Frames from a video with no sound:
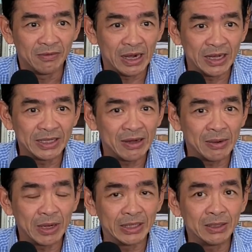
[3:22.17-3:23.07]
và sau
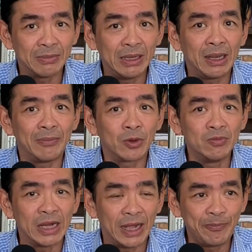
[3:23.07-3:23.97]
năm 1975
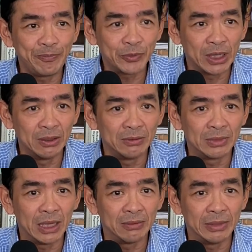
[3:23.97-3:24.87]
cũng đã từng ờ,